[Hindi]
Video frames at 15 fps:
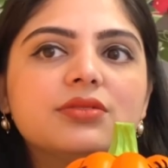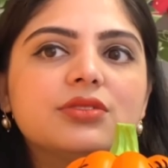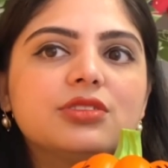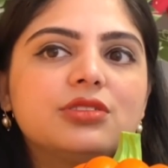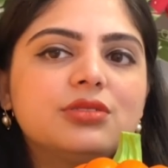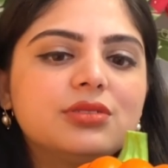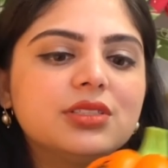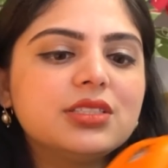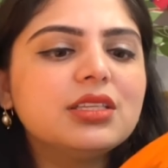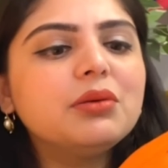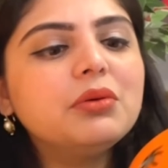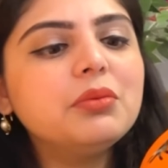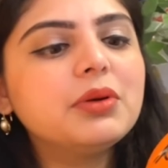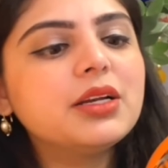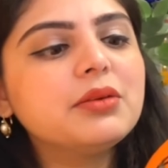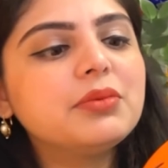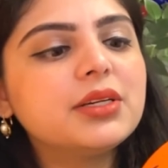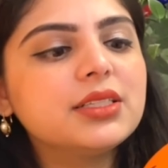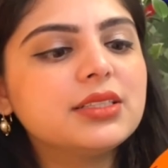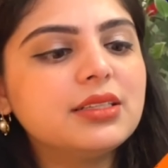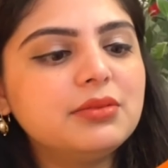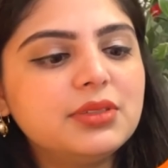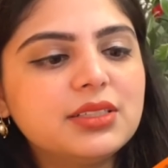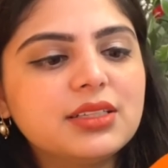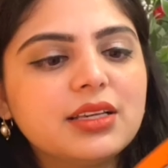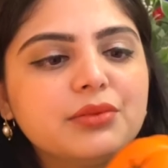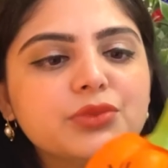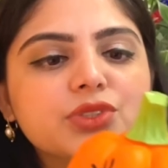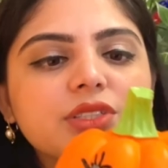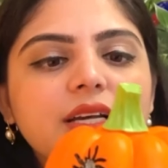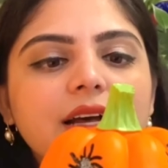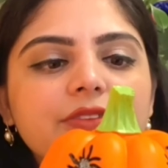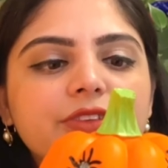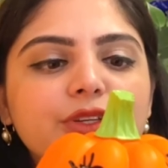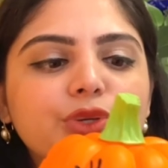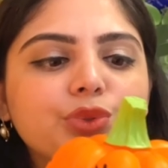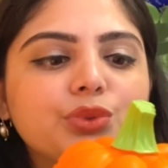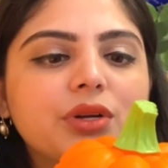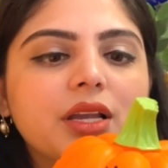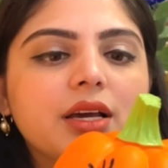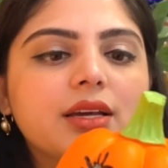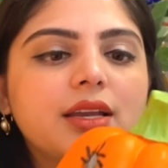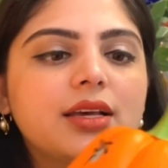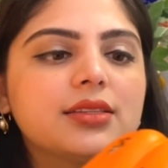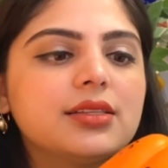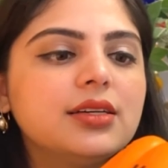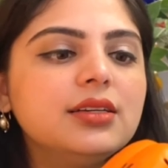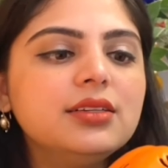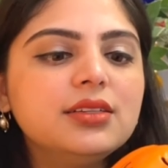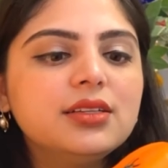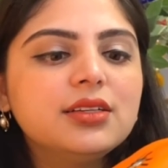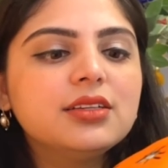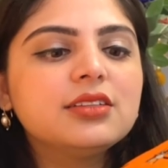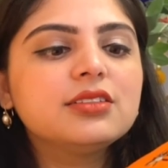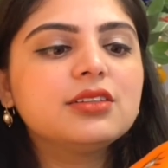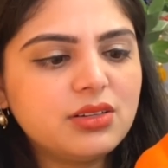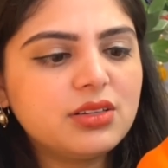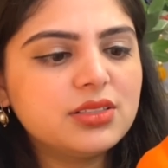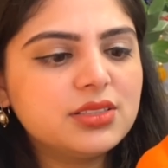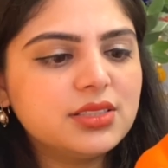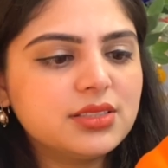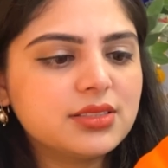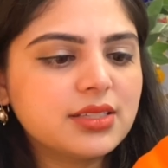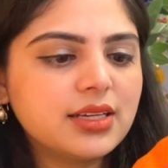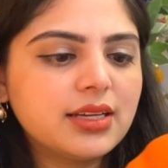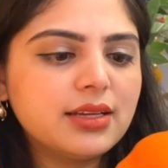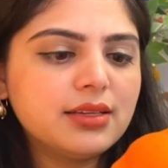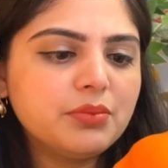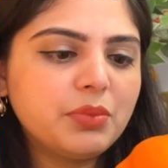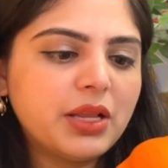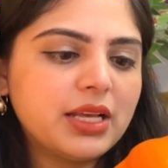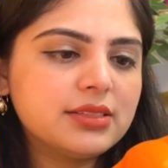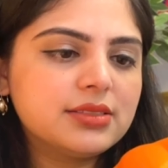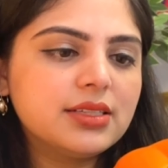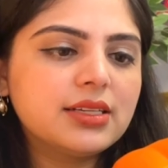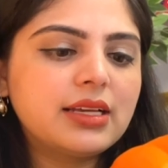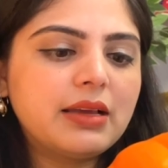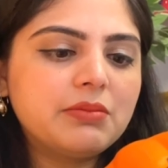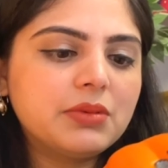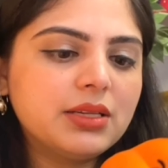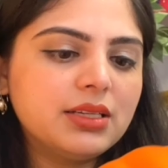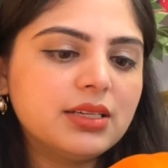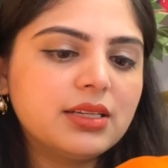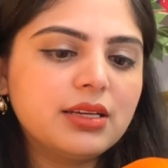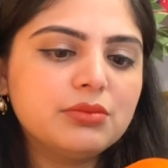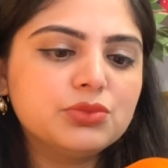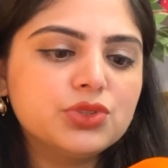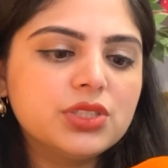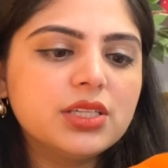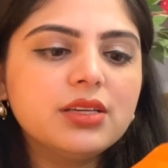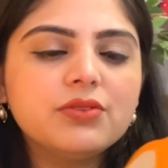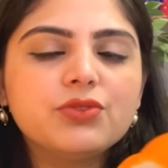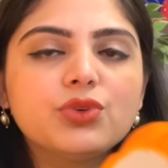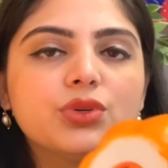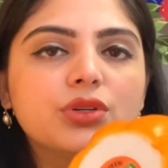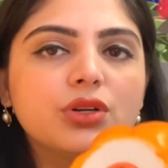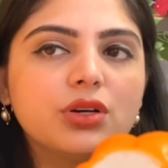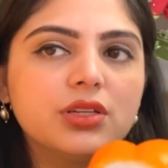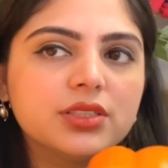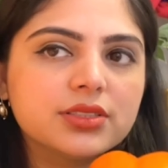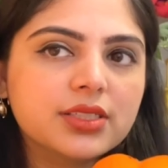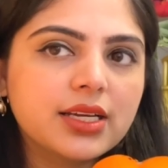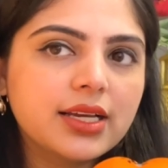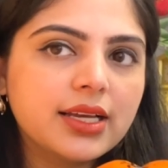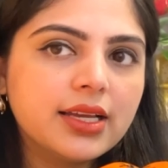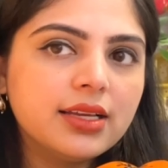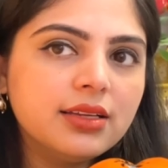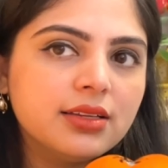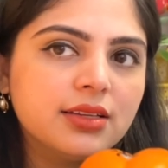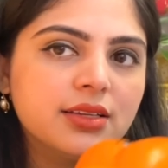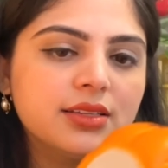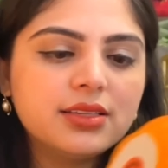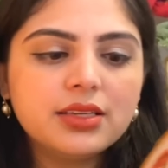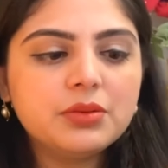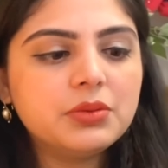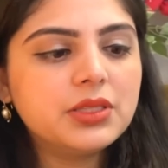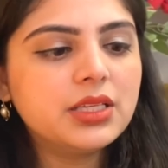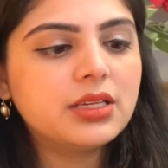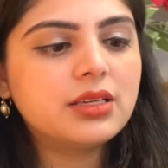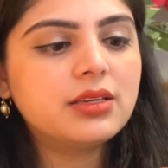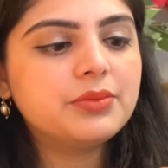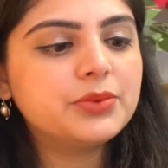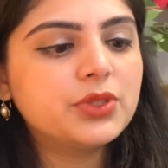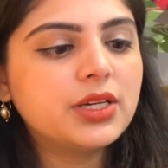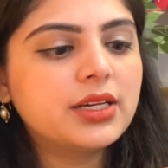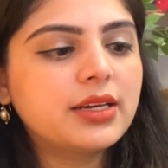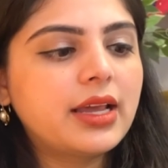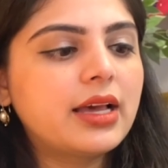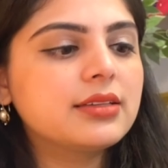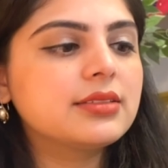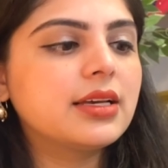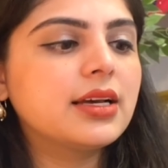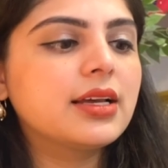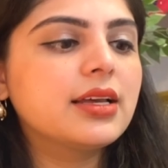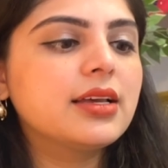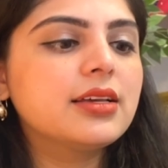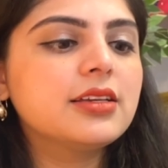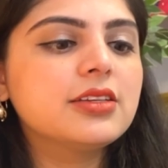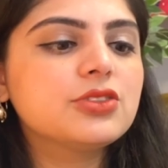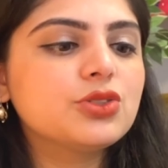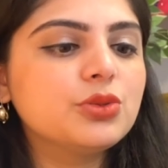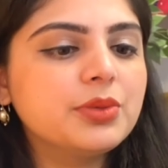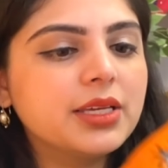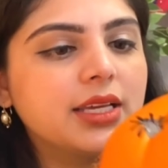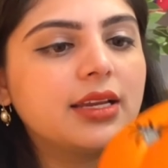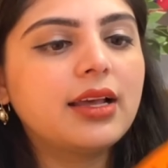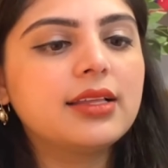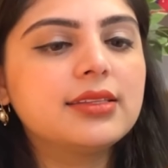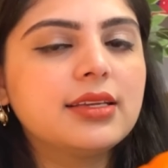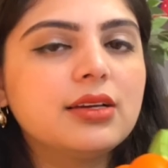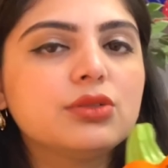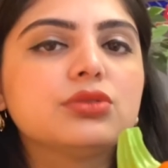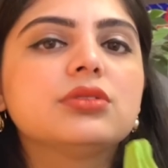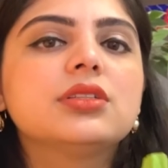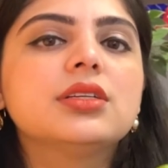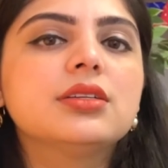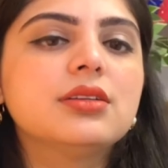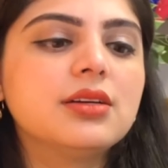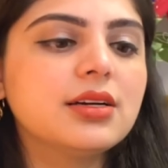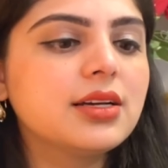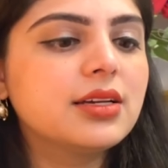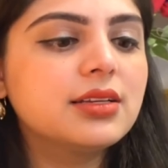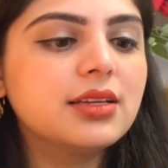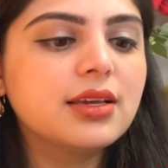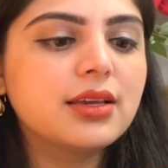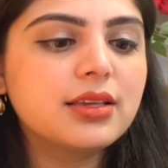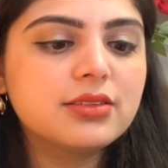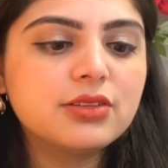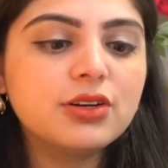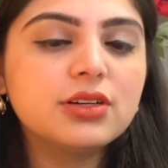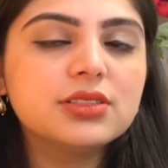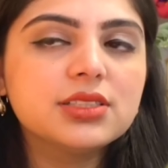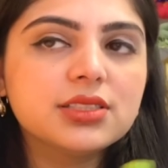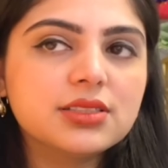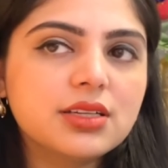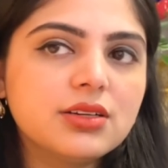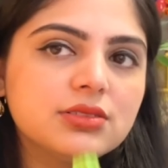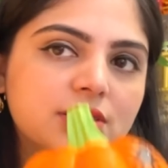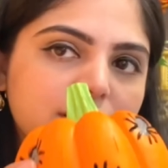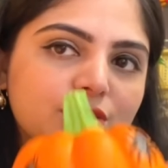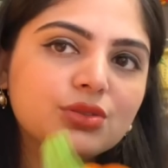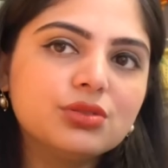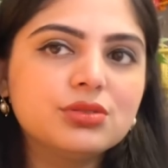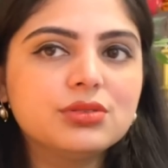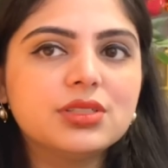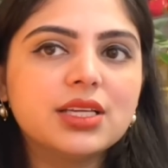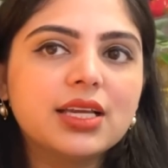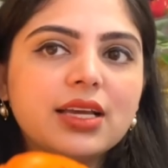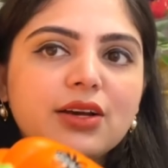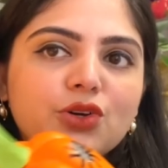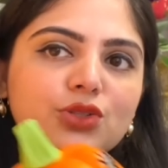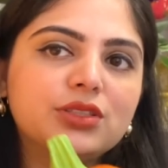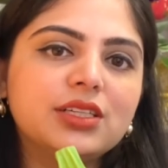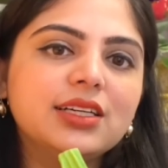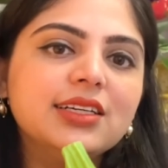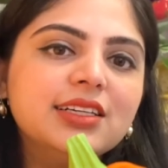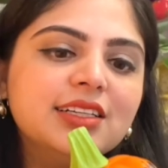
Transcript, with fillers: तो इससे भी बड़े बड़े थे बट ये मुझे काफ़ी क्यूट लग रहा था और चीज़ का है ये प्लास्टिक टाइप का लग रहा है मुझे ये फोर डॉलर्स का है ये भी देखिए पूरा क्रैक्स आ गया है इसको भी गिरा दिया उसने अगर ये किसी और चीज़ का होता तो टूट ही गया होता